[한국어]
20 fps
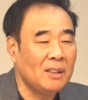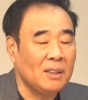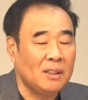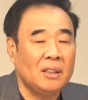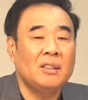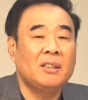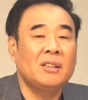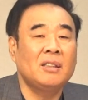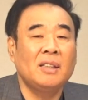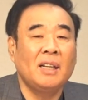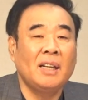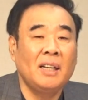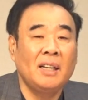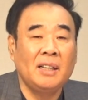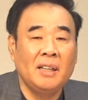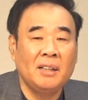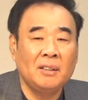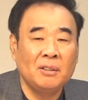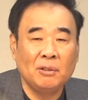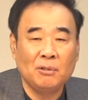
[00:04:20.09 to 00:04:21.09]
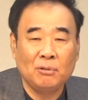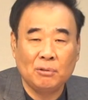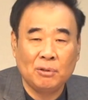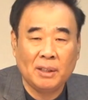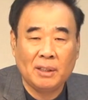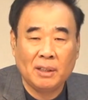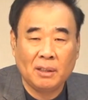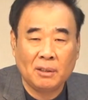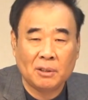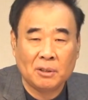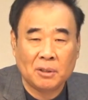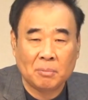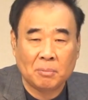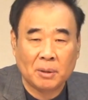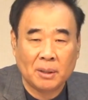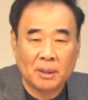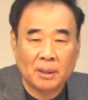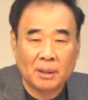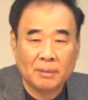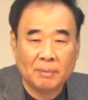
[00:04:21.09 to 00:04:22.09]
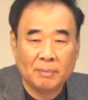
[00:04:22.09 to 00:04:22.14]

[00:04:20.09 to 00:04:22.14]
이스라엘에서 유래된 것입니다.